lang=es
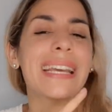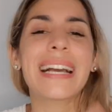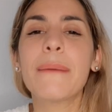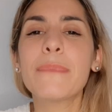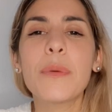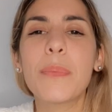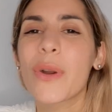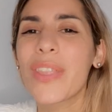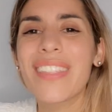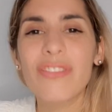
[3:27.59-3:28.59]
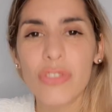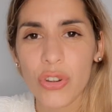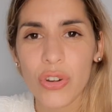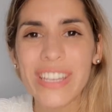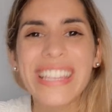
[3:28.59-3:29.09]
cambio por
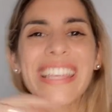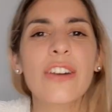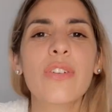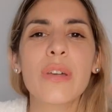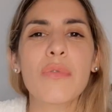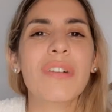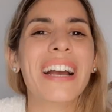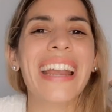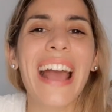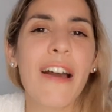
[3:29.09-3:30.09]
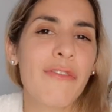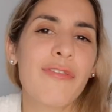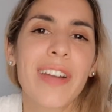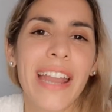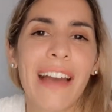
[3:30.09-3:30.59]
dentro y dejo de buscar
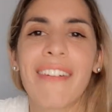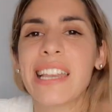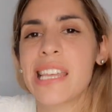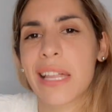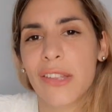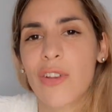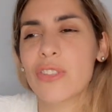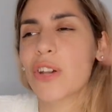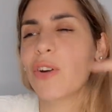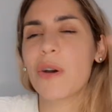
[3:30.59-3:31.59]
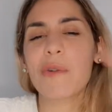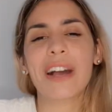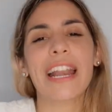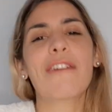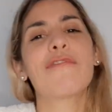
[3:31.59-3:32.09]
afuera validación, dejo de
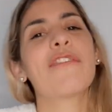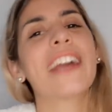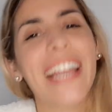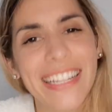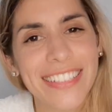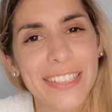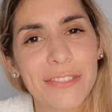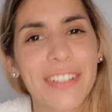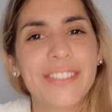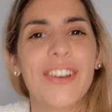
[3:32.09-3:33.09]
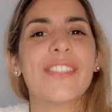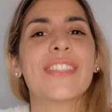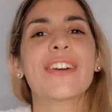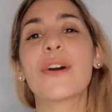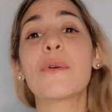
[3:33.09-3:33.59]
buscar afuera satisfacción,
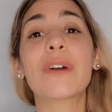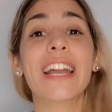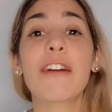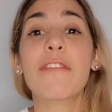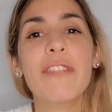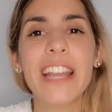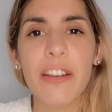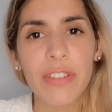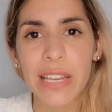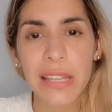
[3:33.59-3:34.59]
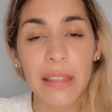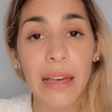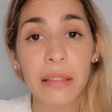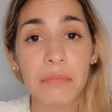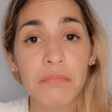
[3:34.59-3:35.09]
dejo de buscar afuera
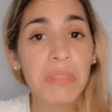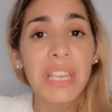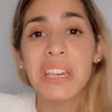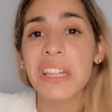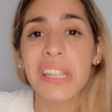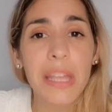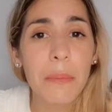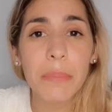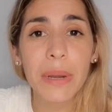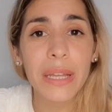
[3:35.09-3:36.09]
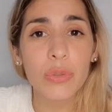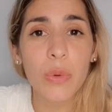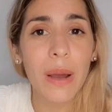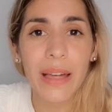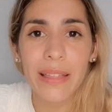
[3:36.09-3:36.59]
felicidad. Siempre
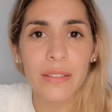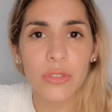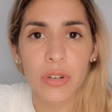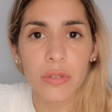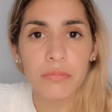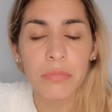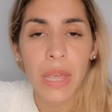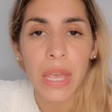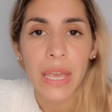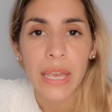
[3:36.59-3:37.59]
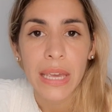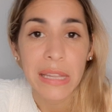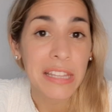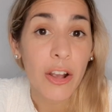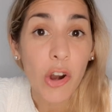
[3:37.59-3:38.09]
estuvo acá adentro. Si
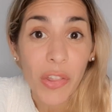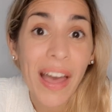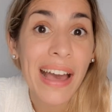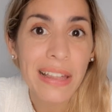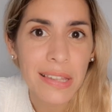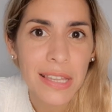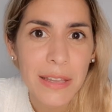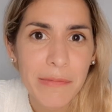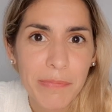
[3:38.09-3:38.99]
te acordás